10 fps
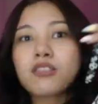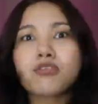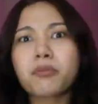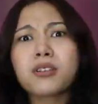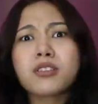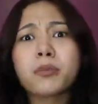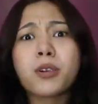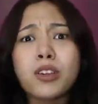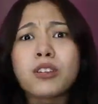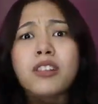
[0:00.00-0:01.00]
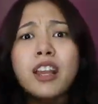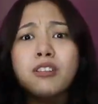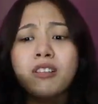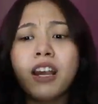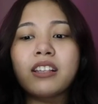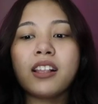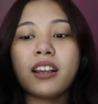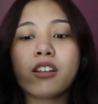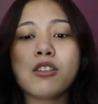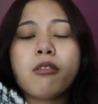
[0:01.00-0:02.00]
Super, super cute na ito, guys.
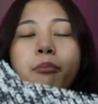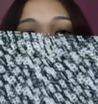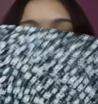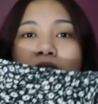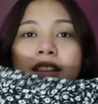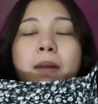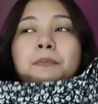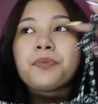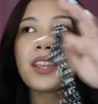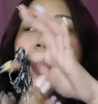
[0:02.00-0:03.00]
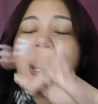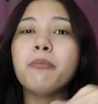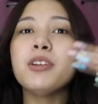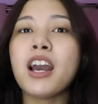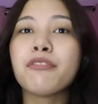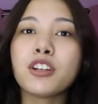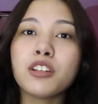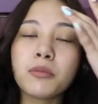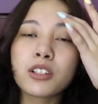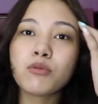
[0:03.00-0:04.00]
Like, ito yung perfect na, alam niyo, after
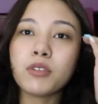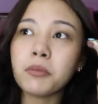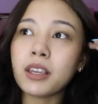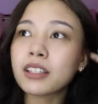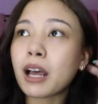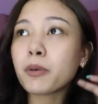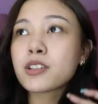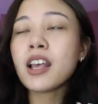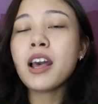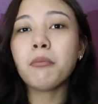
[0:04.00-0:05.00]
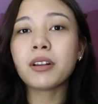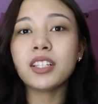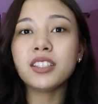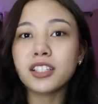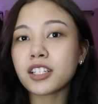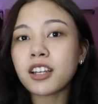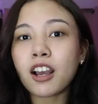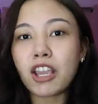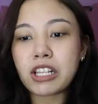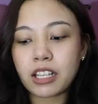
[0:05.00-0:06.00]
nyo mag-swimming, tapos magdi-dinner na
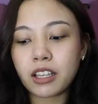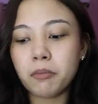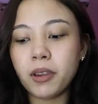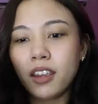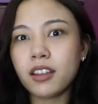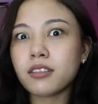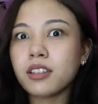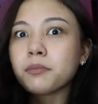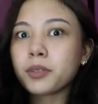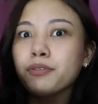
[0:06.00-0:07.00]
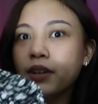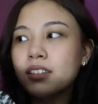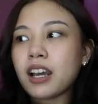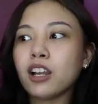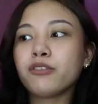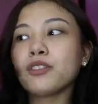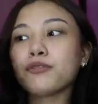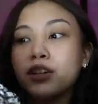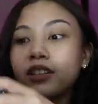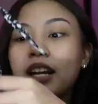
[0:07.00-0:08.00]
kayo sa gabi, ito yung perfect na outfit
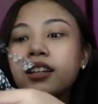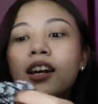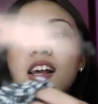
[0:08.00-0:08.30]
for that.